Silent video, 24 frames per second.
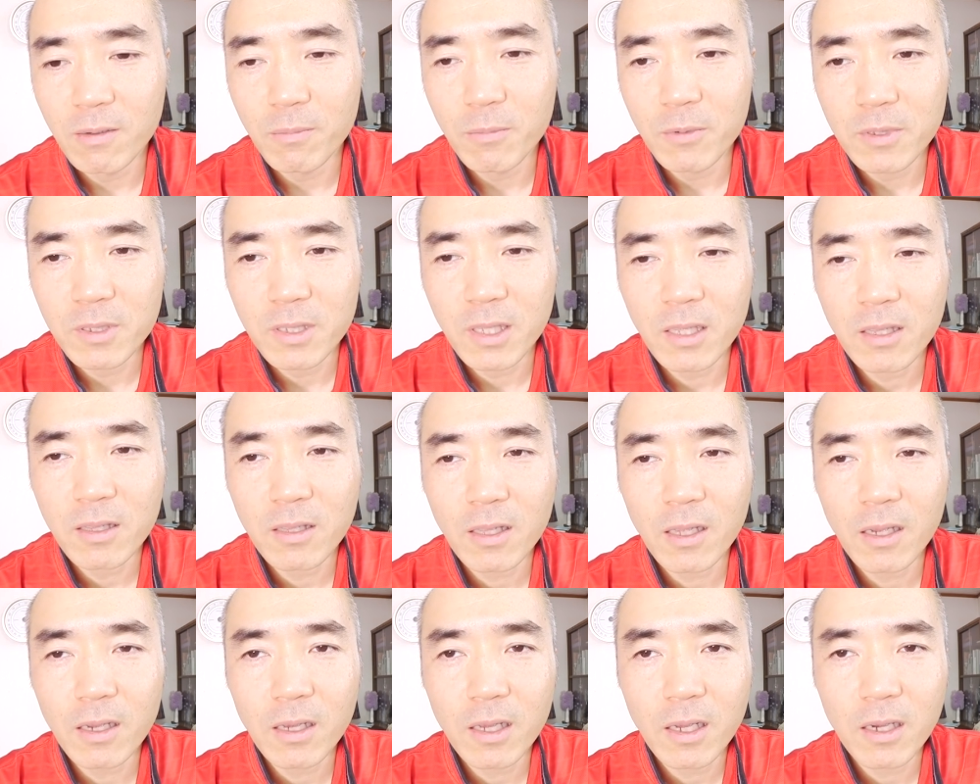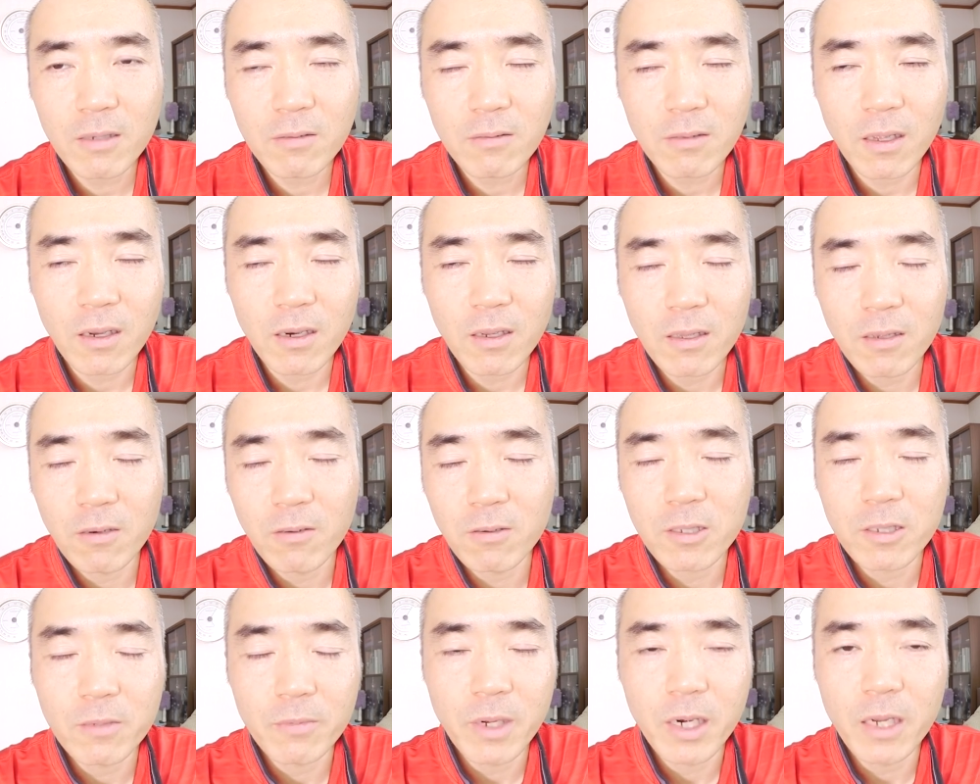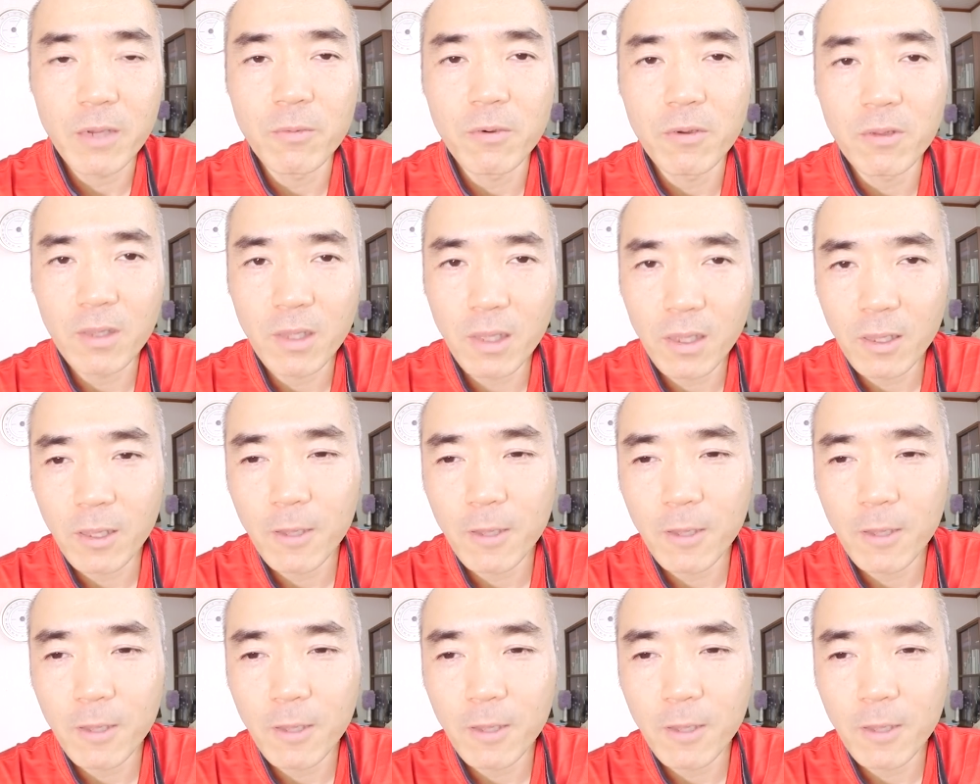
うん、絶対買うなら広島レモンだ